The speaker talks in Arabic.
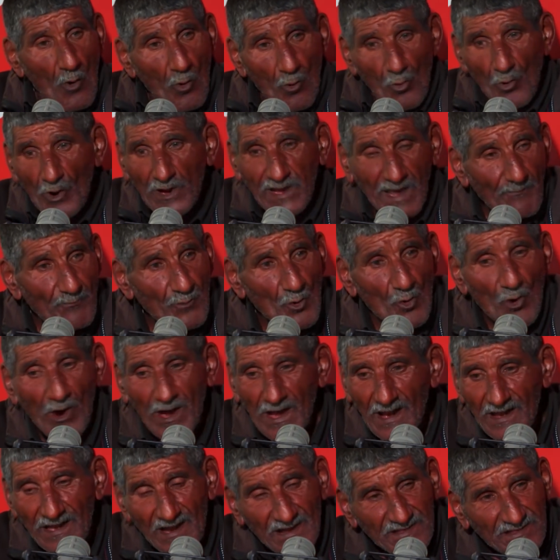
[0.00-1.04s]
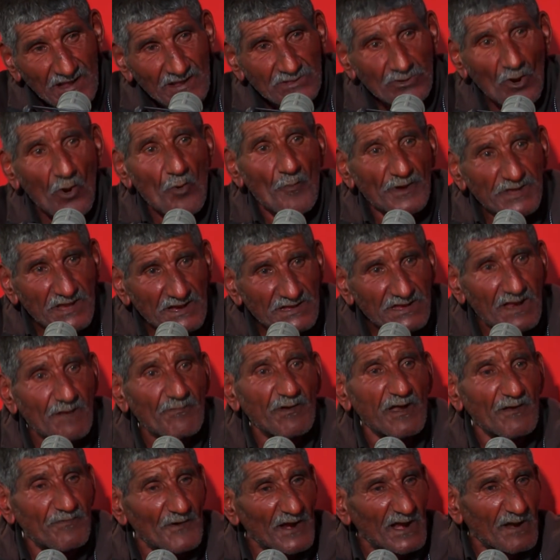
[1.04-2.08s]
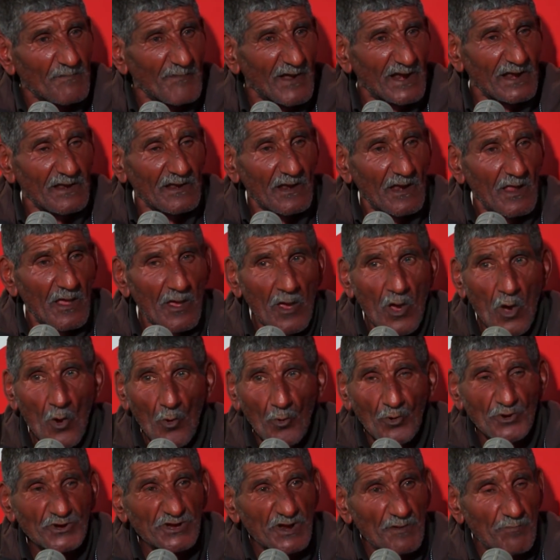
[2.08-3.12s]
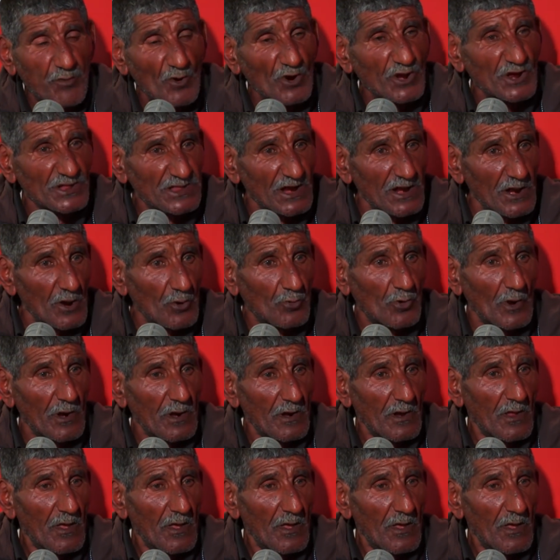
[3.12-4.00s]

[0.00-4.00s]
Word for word: والكاميون خليته تو مش يجيب لي برمل تو ويجيبوا لي الدنيا قد إيه-